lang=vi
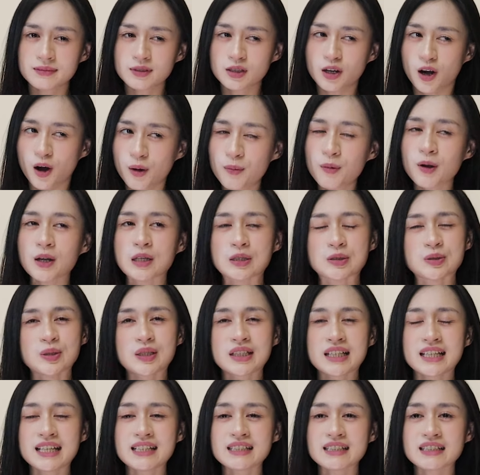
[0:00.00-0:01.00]
có một cái suy
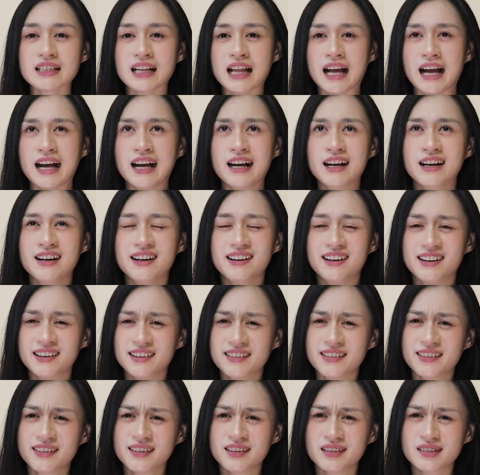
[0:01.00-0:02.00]
nghĩ rằng là
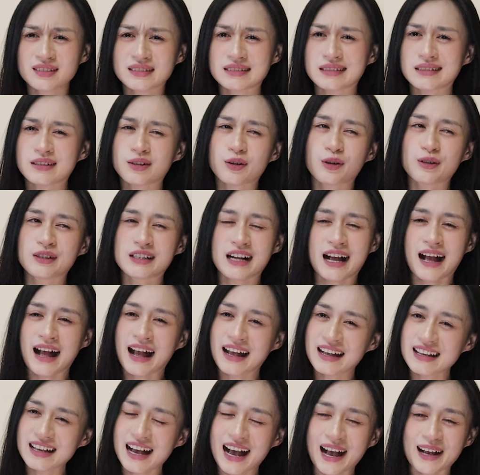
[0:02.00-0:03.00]
ở ờ, con
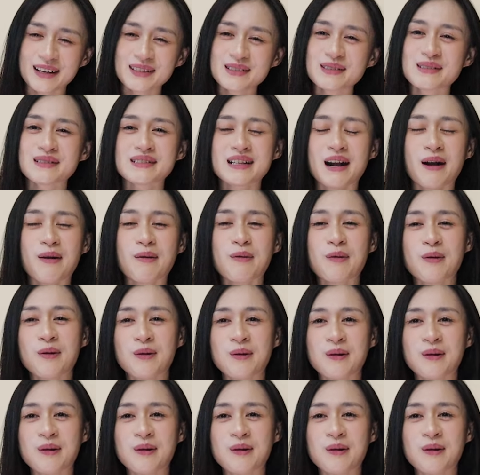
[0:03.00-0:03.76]
gái ai như nhau